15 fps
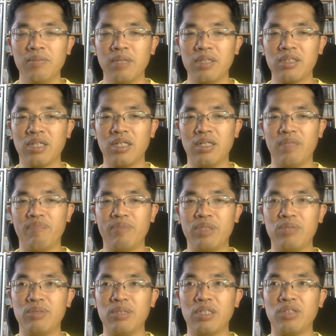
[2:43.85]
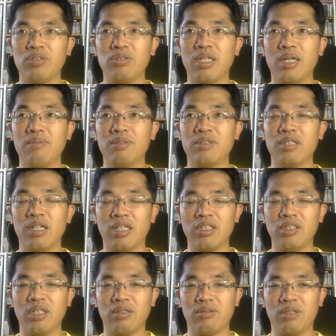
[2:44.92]
確かに自分たちのサービスだけ
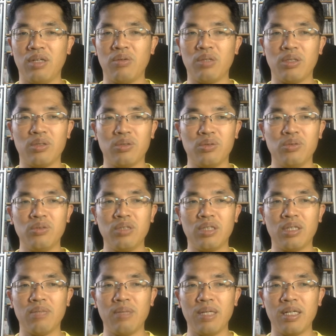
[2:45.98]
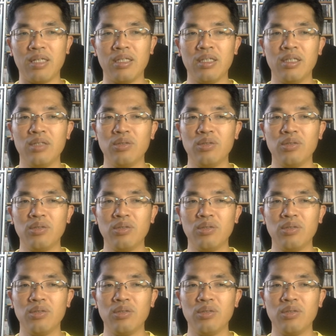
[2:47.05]
じゃなくて、他と組んでいけば、